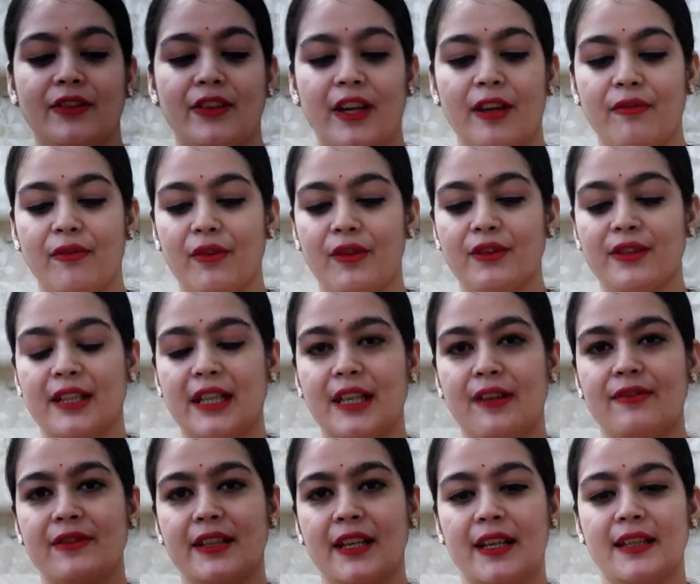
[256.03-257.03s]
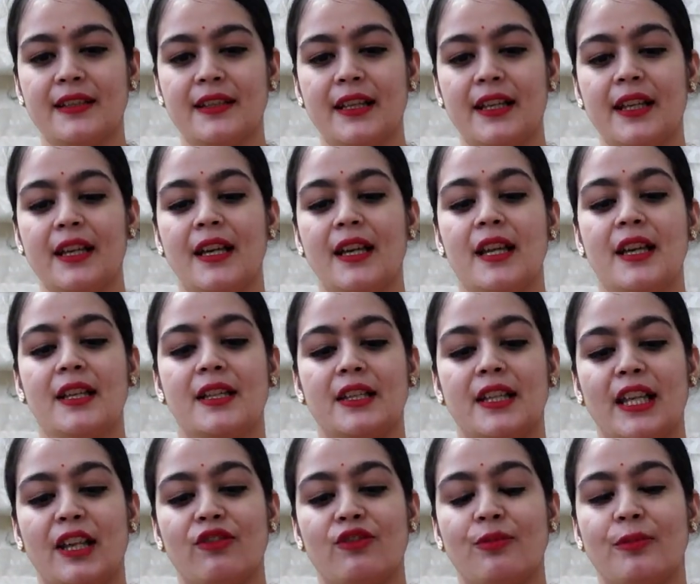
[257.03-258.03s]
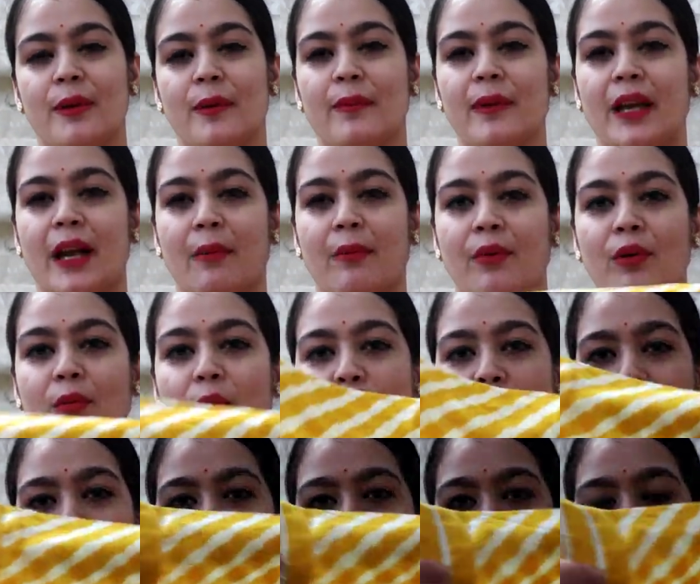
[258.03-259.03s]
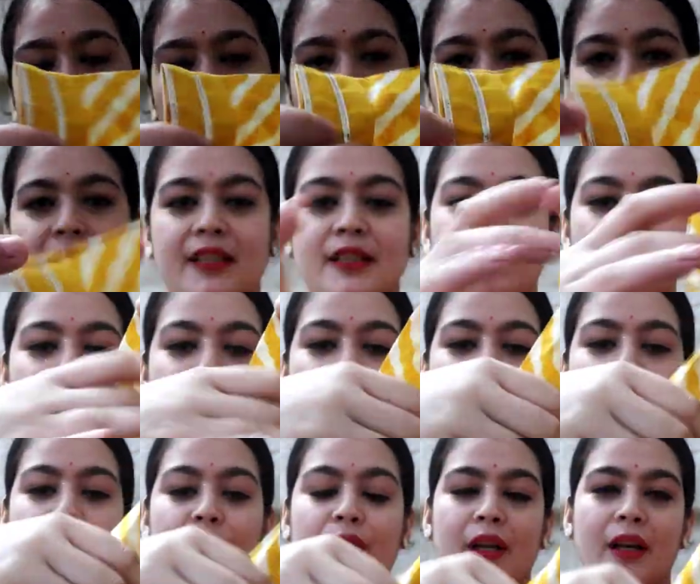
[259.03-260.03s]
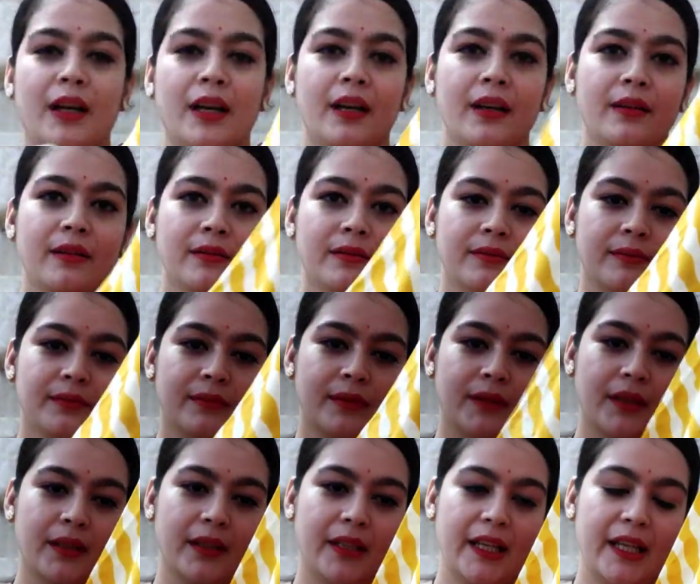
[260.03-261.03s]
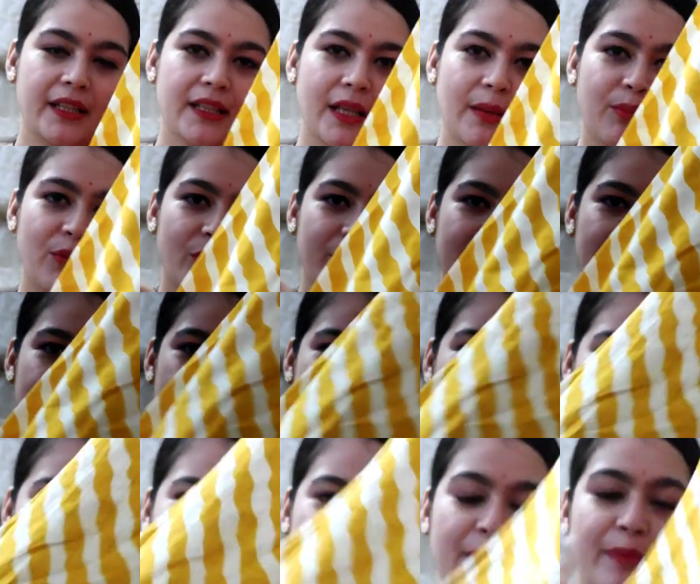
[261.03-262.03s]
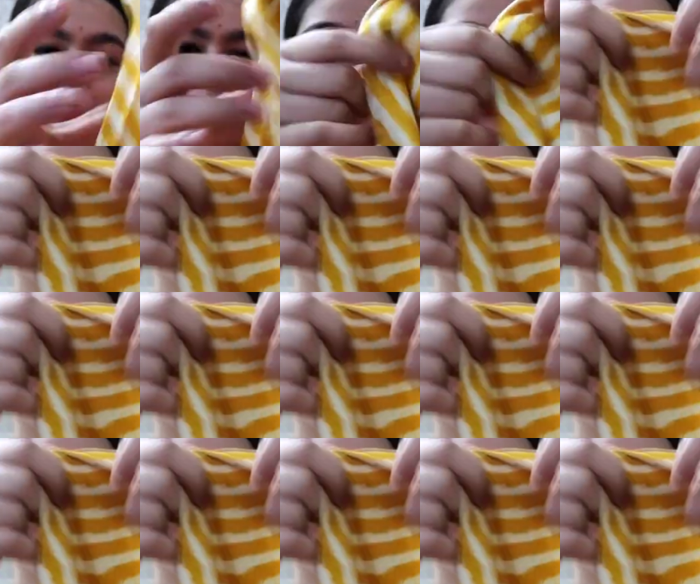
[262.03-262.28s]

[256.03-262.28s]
थ्री फोर स्लीव्स है इसकी स्लीव्स पे भी आपको बॉर्डर मिलेगा जिस पर ये गोटा का लेस आपको मिल जाएगी